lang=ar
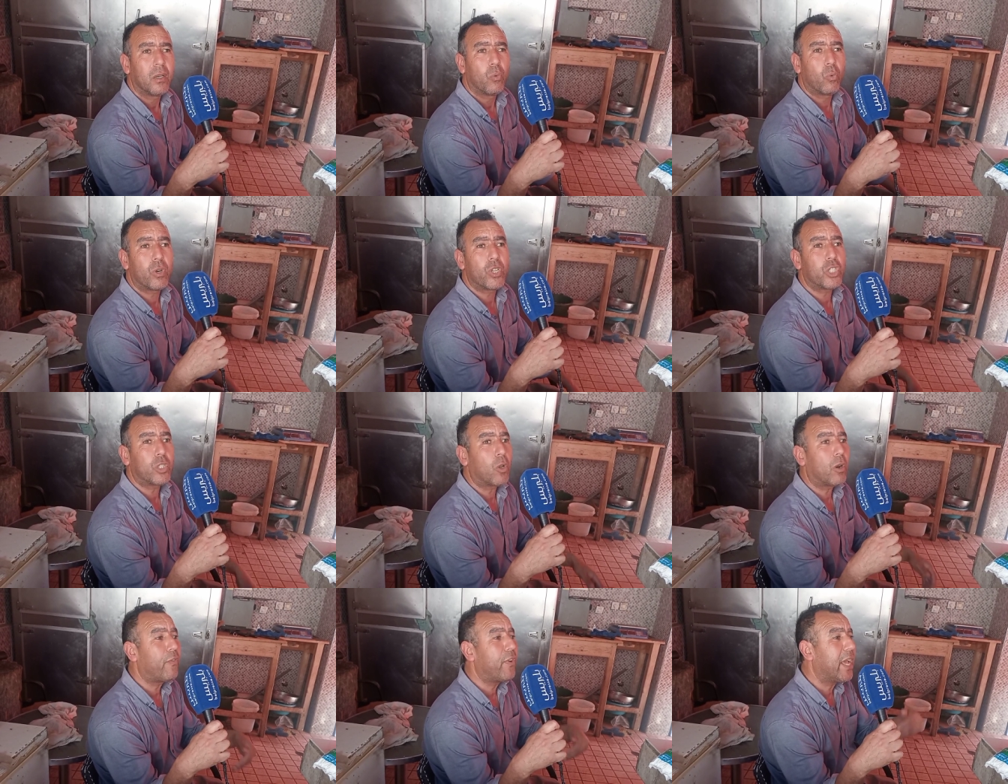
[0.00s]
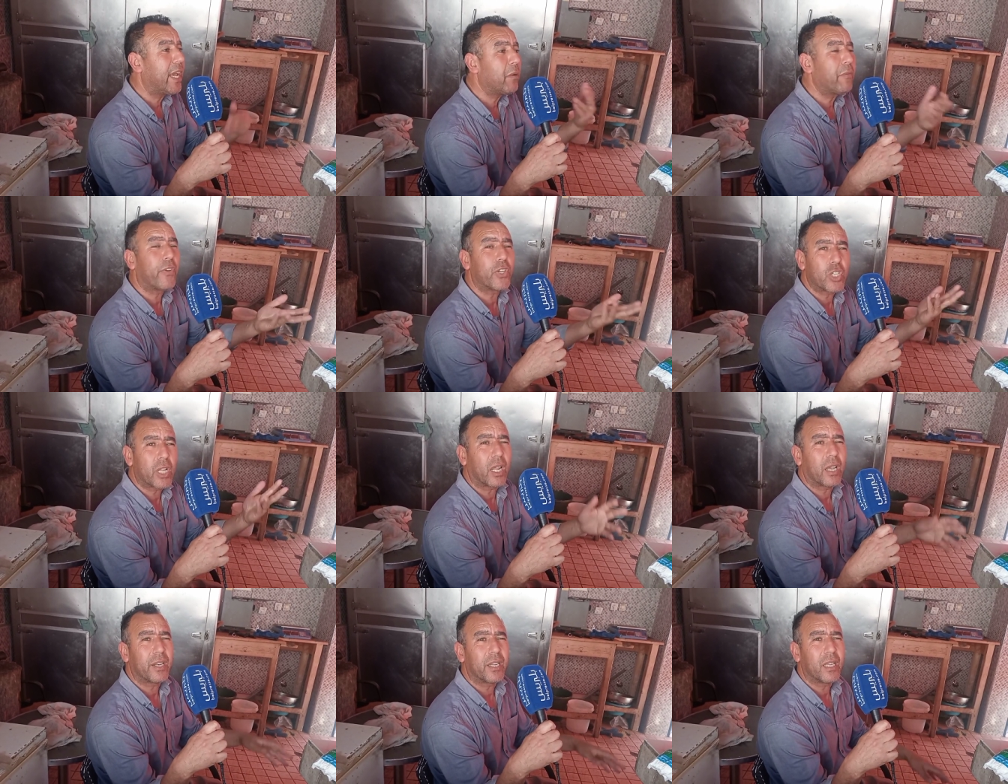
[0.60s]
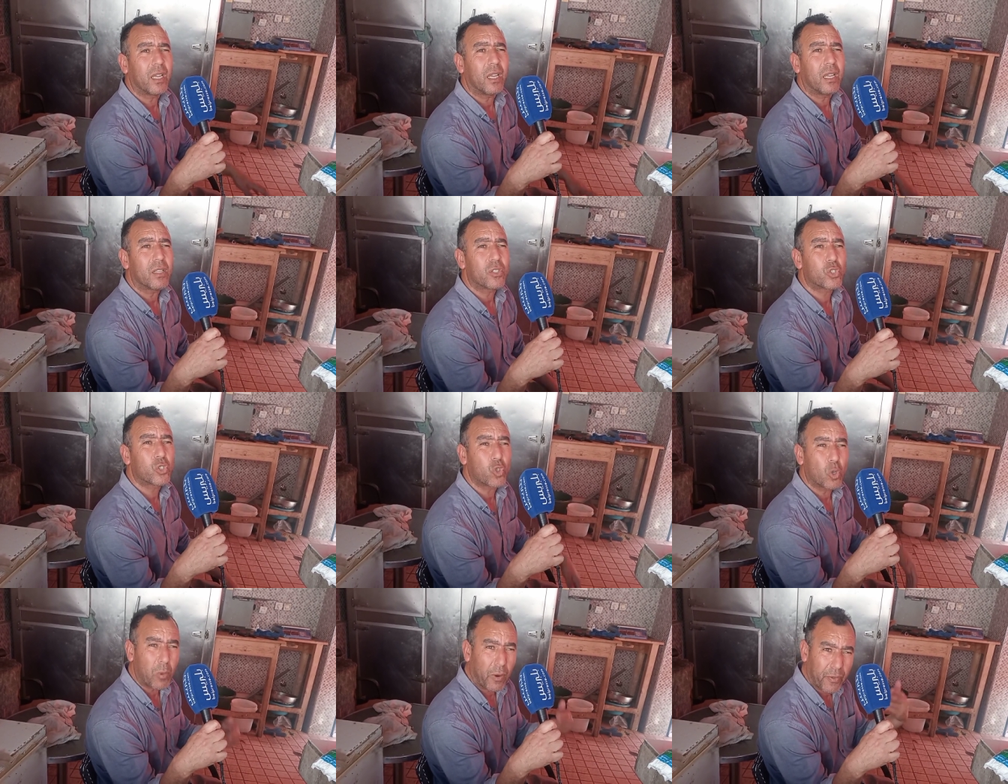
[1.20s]
وليتي دوله في العالم فيها شي الاغنياء
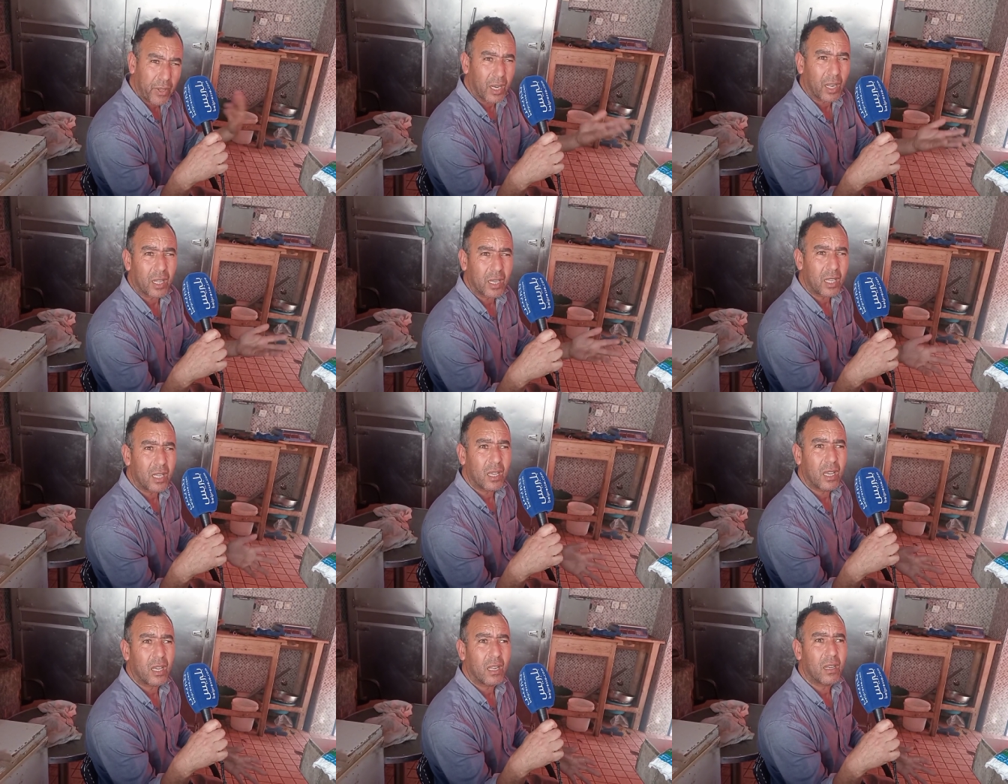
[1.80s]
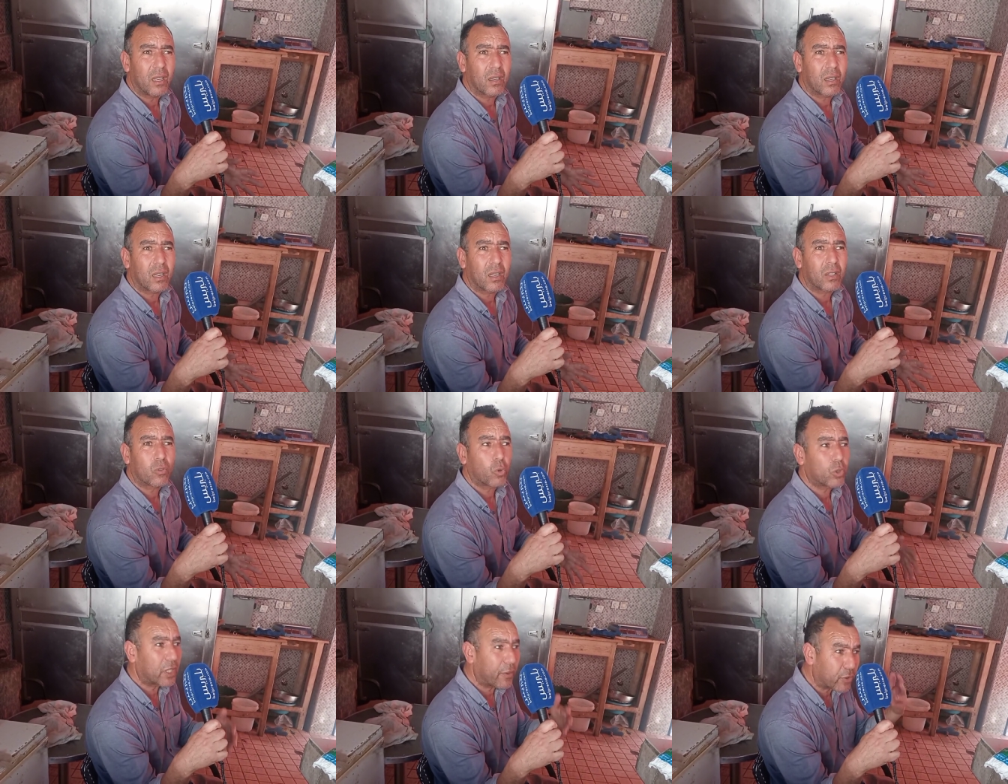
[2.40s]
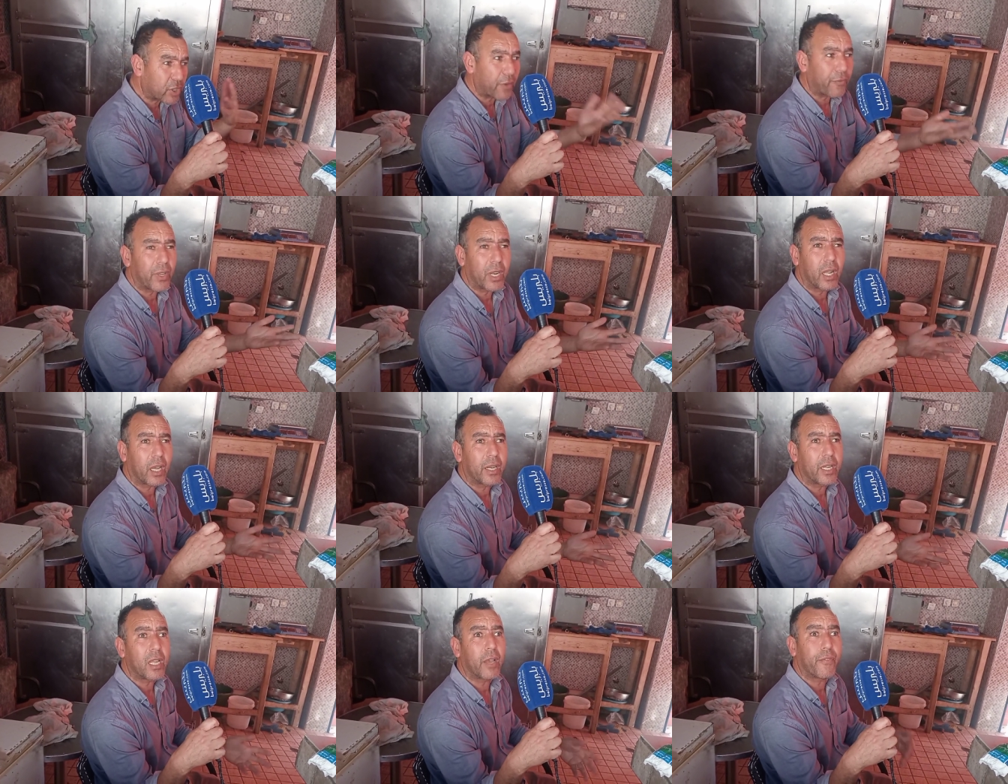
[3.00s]
الصومال فيها الاغنياء الكوت ديفوار فيها
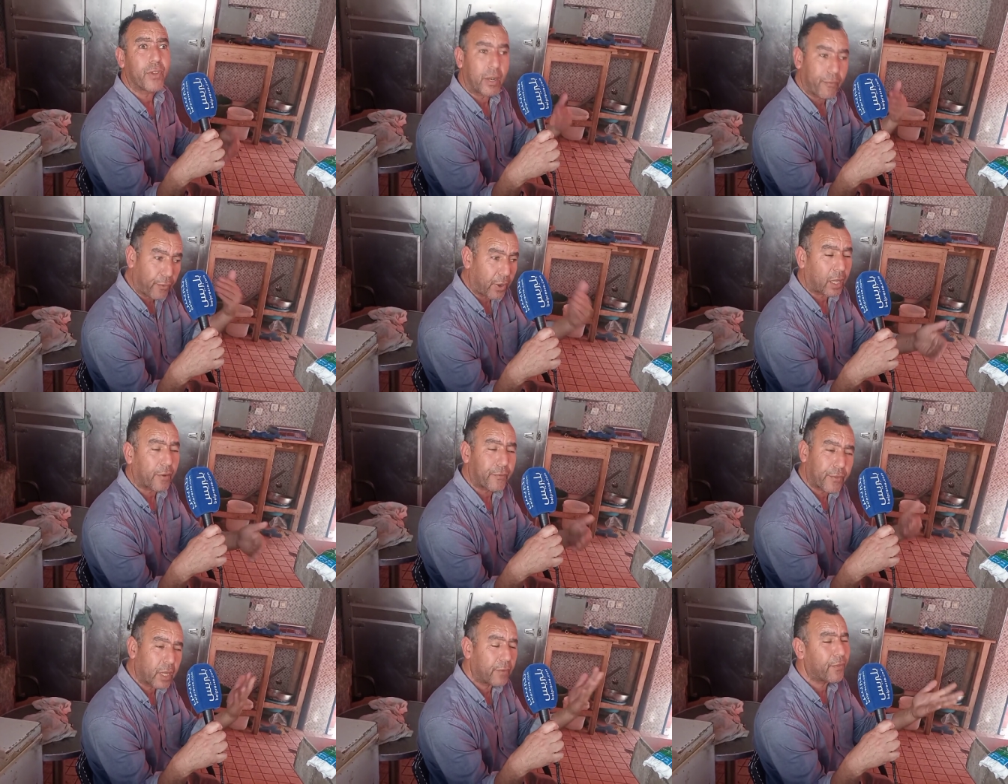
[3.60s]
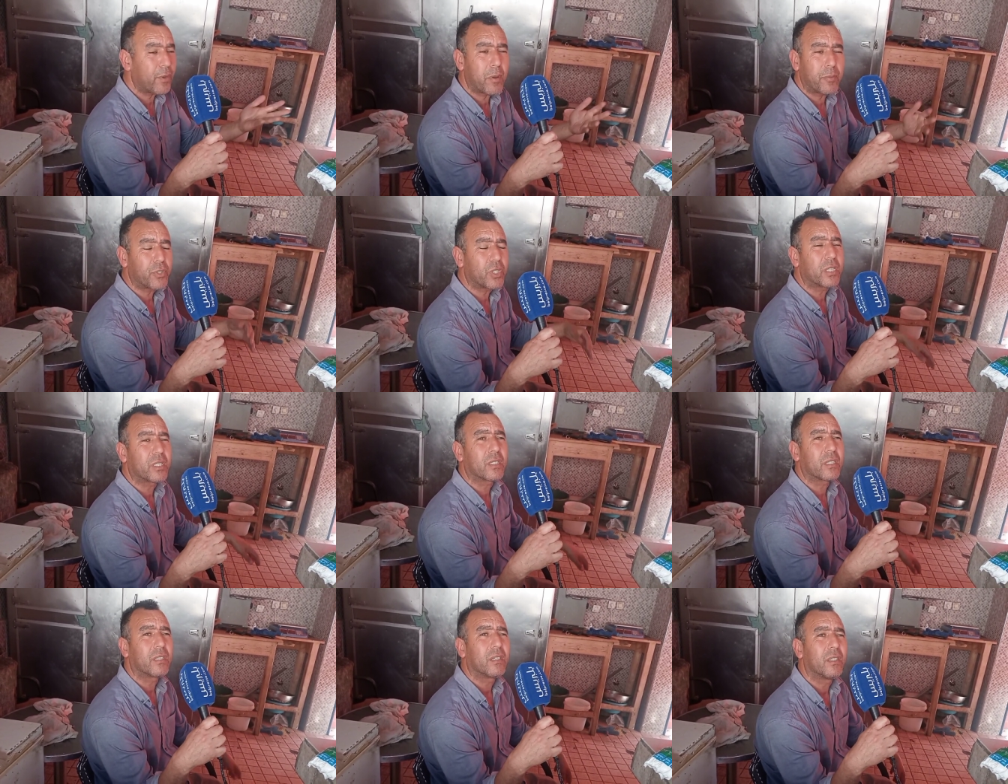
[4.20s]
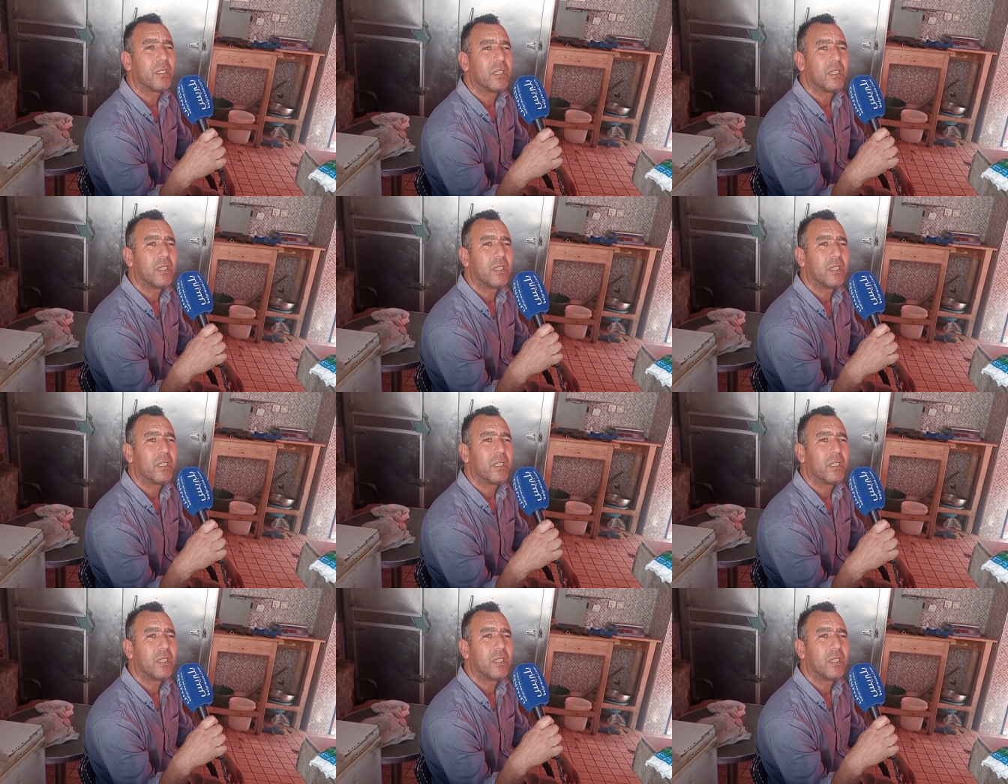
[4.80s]
الاغنياء فيها الفقر فيها فيما مشيتي